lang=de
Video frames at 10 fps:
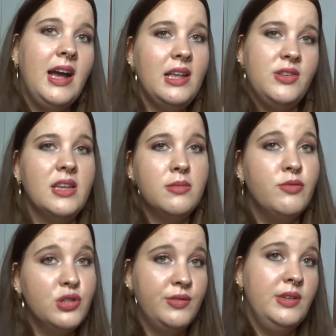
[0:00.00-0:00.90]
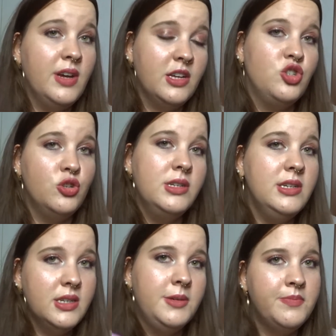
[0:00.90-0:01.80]
Also erstmal wird es auf jeden Fall
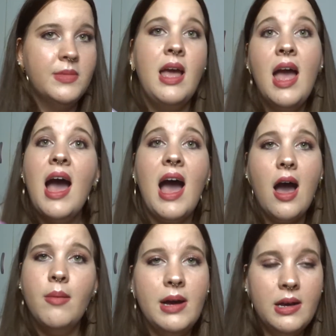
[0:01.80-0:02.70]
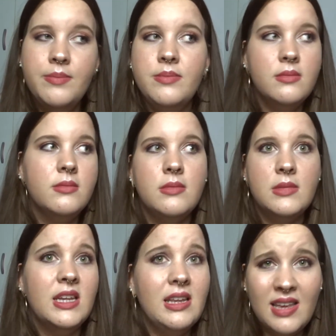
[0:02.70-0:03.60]
geschüttelt, aber
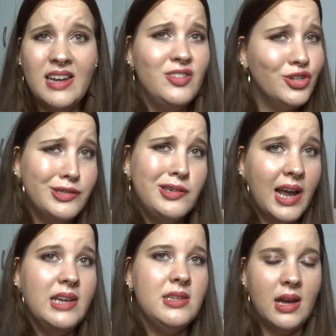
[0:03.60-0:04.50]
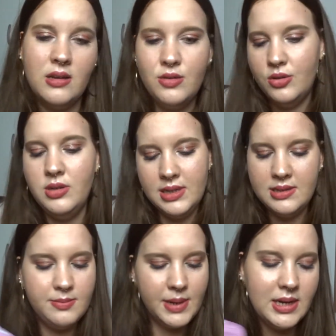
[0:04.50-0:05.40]
das hätte ich euch auch gleich sagen können,
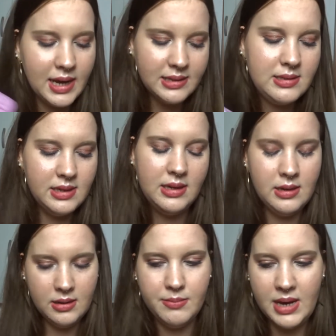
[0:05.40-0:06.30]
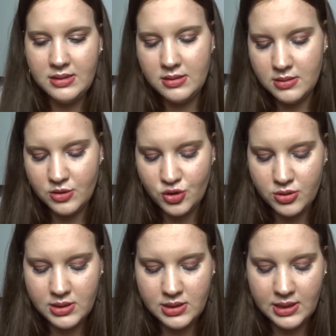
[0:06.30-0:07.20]
dass man Eistee meistens
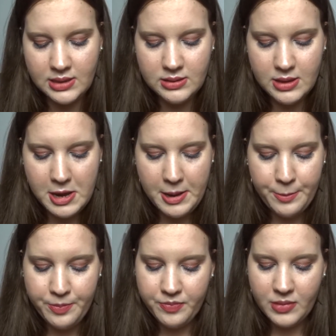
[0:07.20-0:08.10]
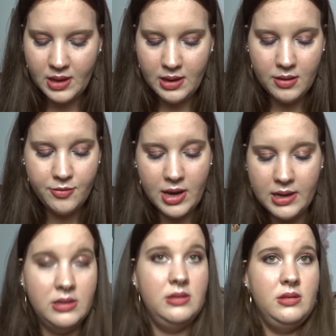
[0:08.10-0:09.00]
geschüttelt trinkt. Äh, für
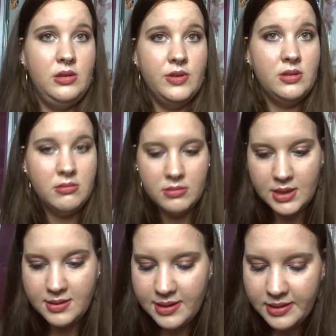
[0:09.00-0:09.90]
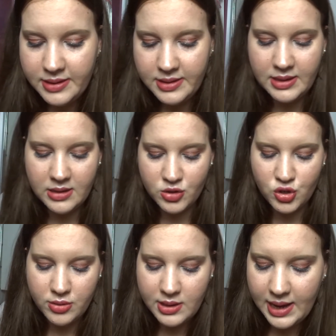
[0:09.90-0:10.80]
alle, die es nicht wissen, tatsächlich, ich
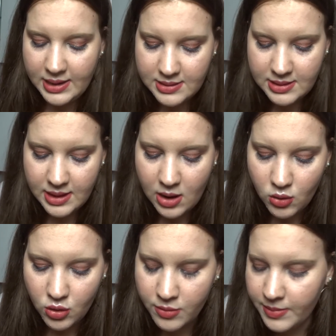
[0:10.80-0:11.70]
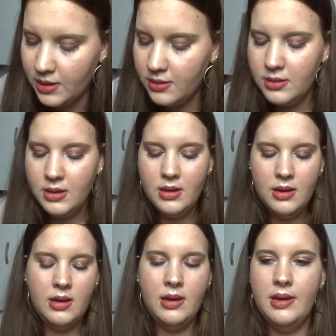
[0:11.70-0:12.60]
schüttel Eistee auch immer,
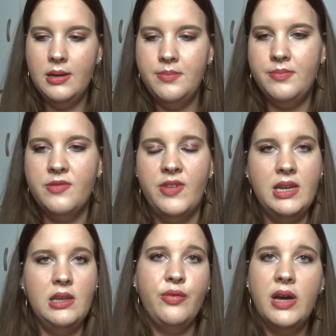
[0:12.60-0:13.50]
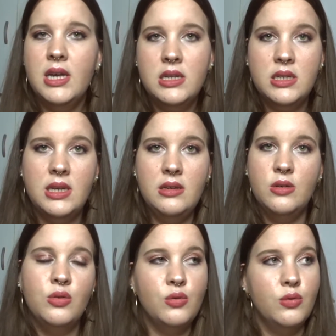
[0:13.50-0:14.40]
ähm, wenn ich Fanta
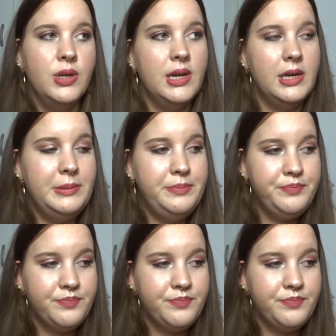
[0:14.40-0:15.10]
trinke oder